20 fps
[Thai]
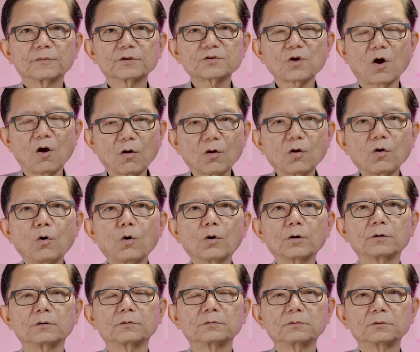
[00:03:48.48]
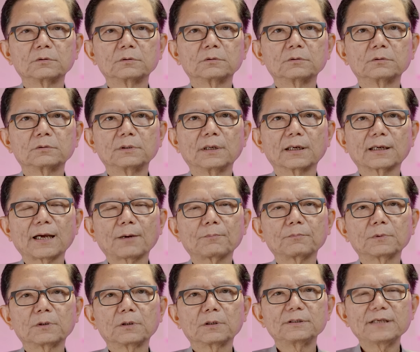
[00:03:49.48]
สองคนนะครับ
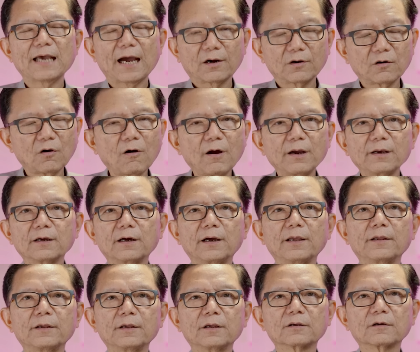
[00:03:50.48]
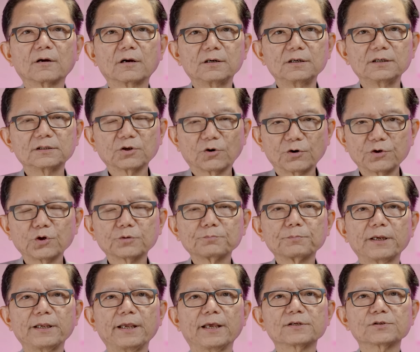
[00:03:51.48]
อย่างน้อยเลยก็คือ ทรยศพ
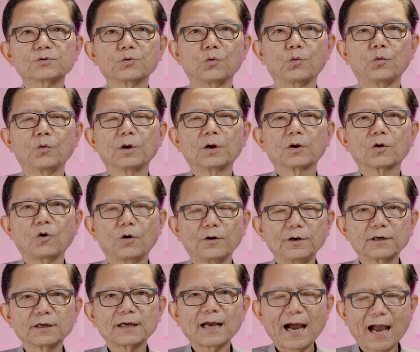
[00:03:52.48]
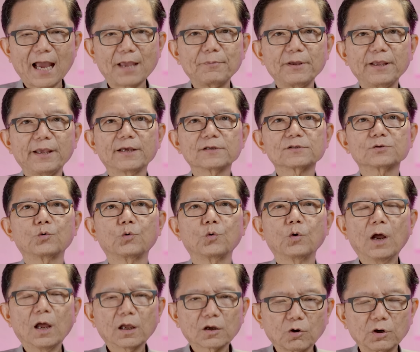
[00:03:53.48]
ระเยซู คนหนึ่งขายพระเยซู
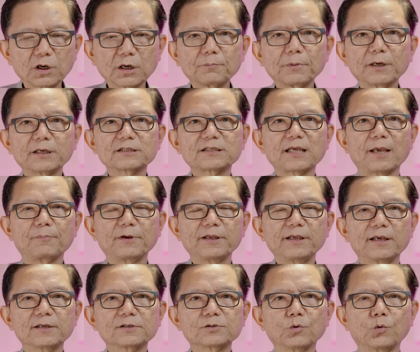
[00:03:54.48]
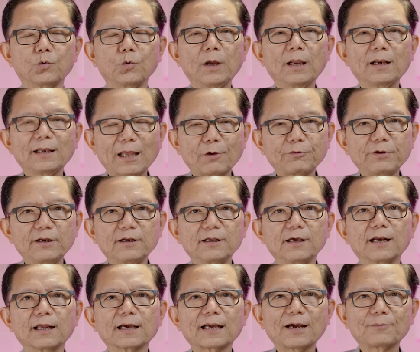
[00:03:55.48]
คนหนึ่งปฏิเสธพระเยซูแล้วที่เหลื
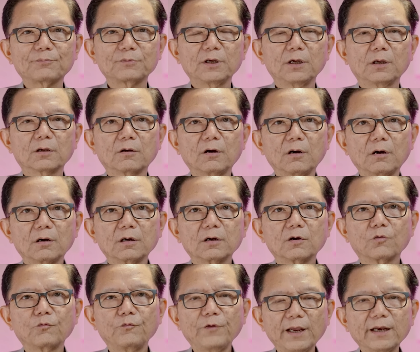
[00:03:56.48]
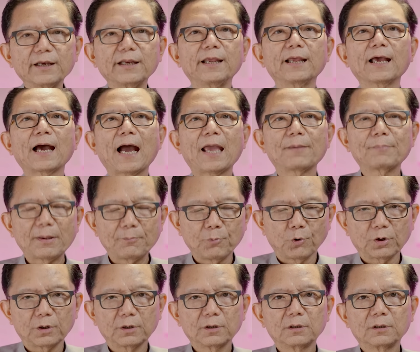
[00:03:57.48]
อล่ะครับก็วิ่งหนีหายไปหม
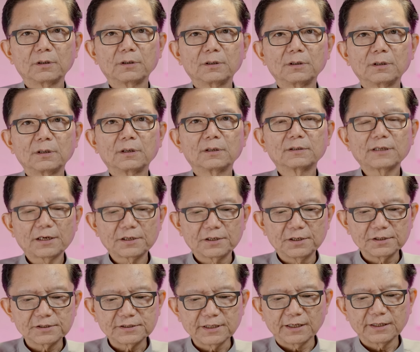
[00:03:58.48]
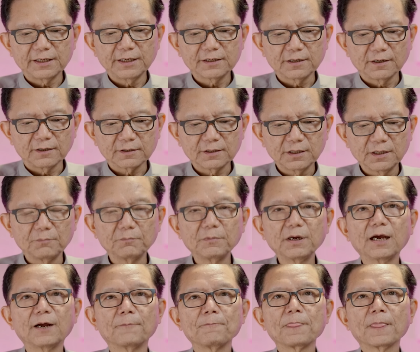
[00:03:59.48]
ดนั่นคือสิ่งที่เกิดขึ้น
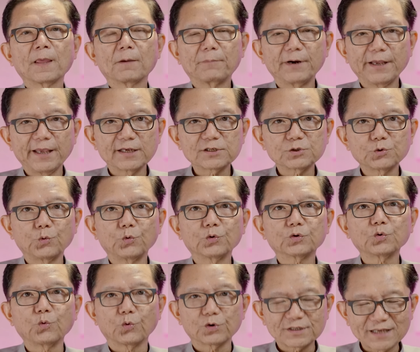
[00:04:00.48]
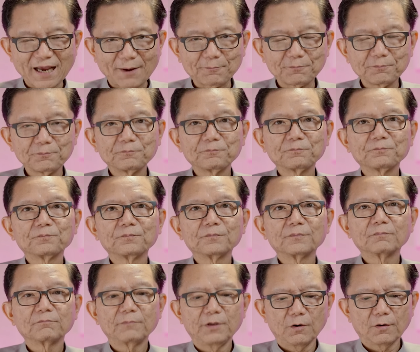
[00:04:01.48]
เมื่อพระเยซูถูกจับ
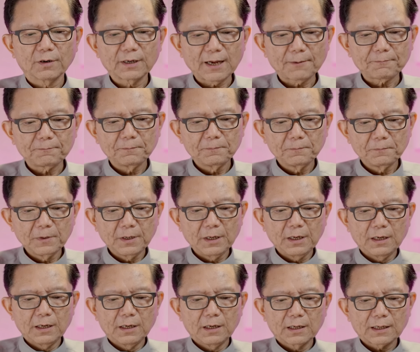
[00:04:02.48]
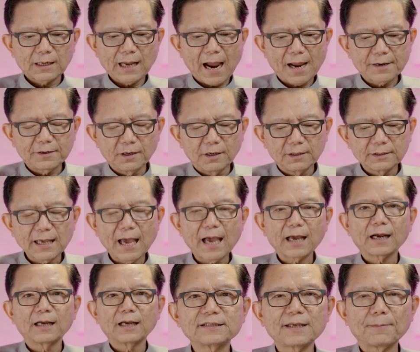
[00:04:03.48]
พี่น้องครับ การเดินทาง
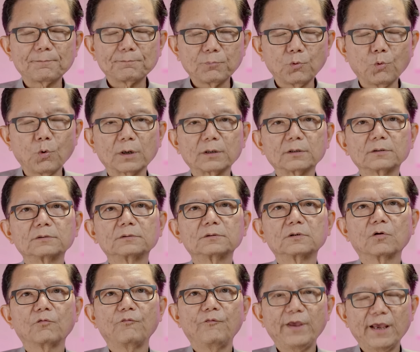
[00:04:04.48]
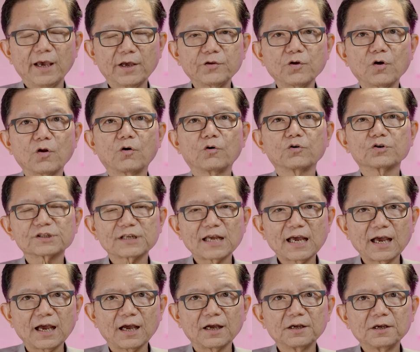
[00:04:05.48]
เจ็บปวดเวียเดโรซา
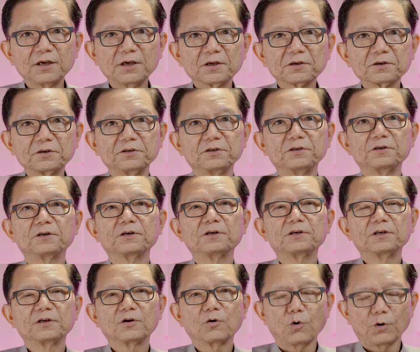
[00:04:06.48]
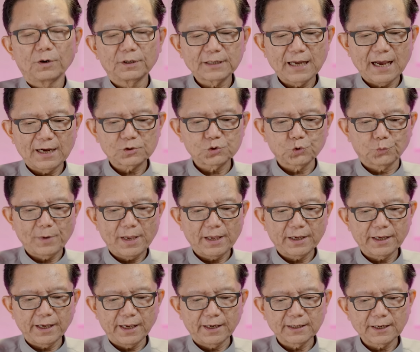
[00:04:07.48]
คือหนทางชูแม
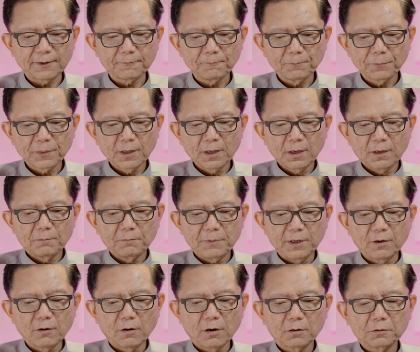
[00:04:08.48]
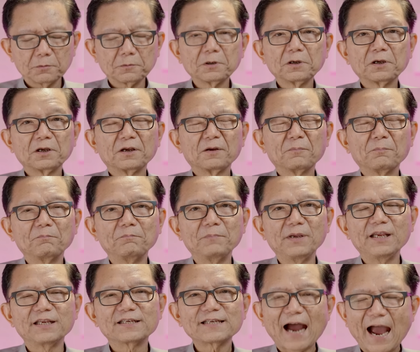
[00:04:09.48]
เขนนั้น พี่น้อง
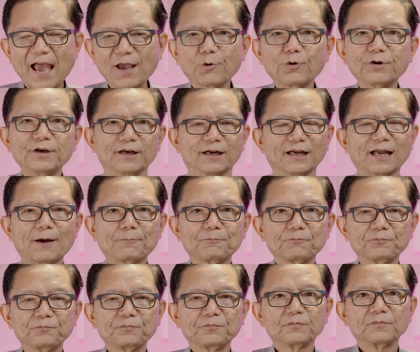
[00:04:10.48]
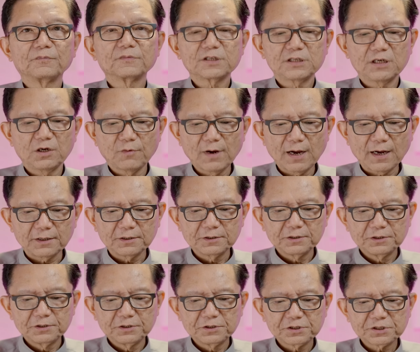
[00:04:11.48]
มีชายคนหนึ่งครับ ชื่อว่า
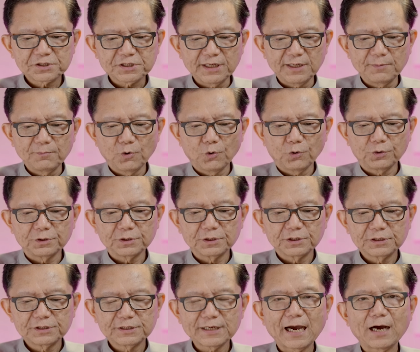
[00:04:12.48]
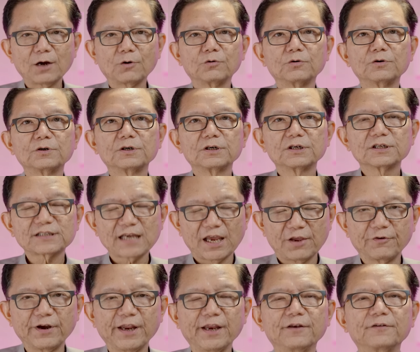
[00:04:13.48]
ซีโมนชาวไซ
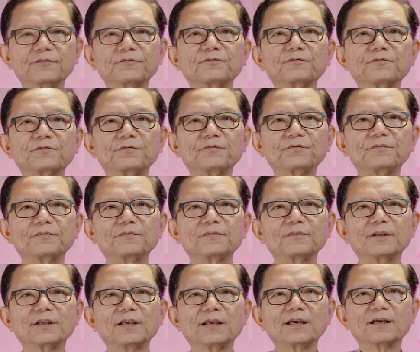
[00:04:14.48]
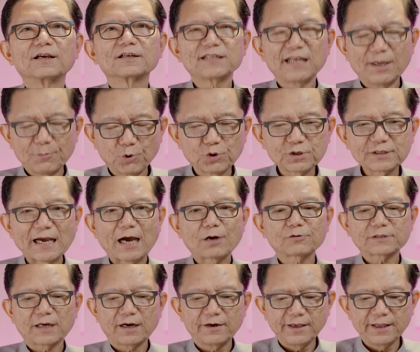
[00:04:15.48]
รีนซีโมนชาว
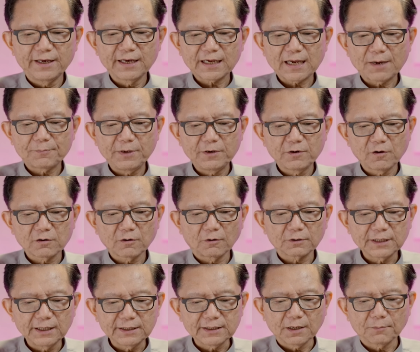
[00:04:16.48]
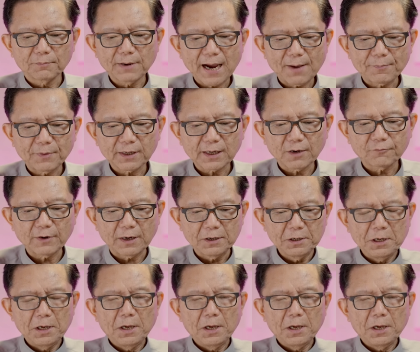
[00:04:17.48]
ไซรีนนะครับพี่น้องลองคิดถึงภาพนะครับว่า